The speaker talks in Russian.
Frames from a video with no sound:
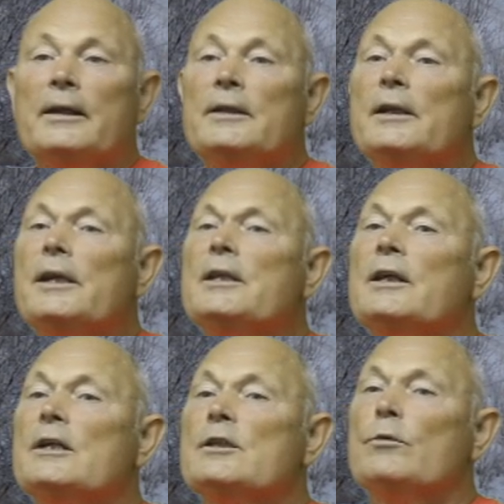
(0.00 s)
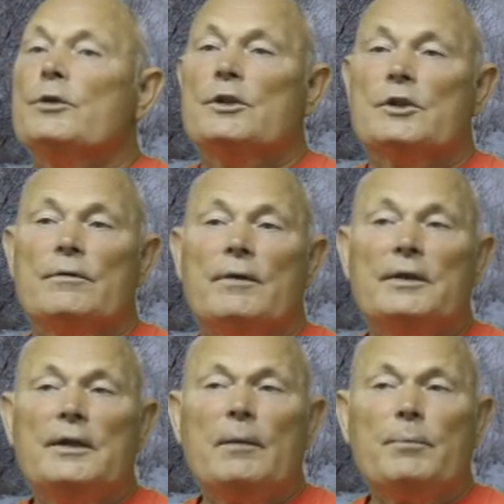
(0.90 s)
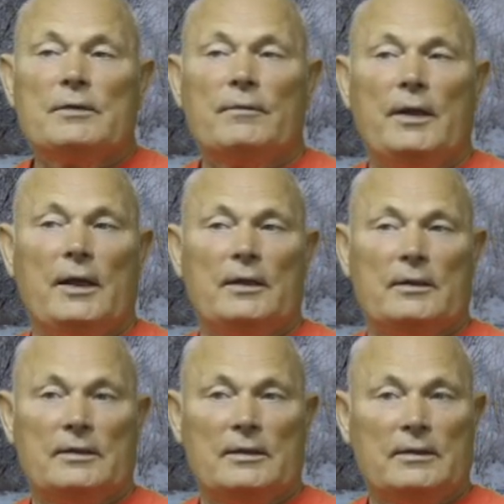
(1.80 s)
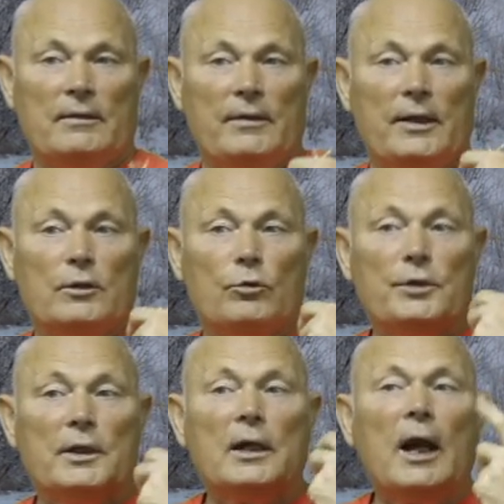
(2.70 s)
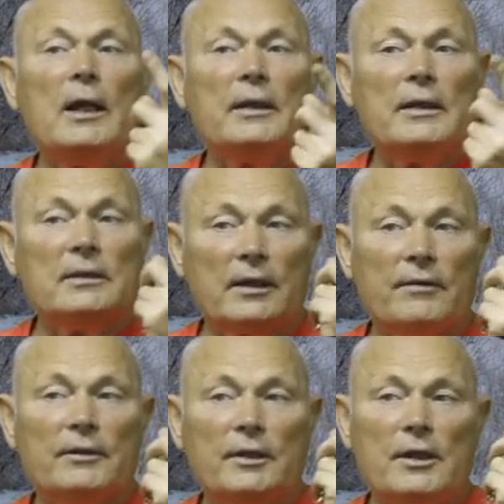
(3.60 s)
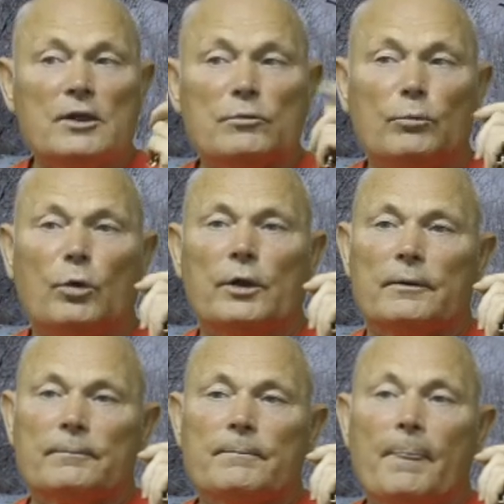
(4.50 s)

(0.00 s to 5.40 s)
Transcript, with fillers: Энергетика сегодняшнего дня позволяет составлять уникальные травяные сборы.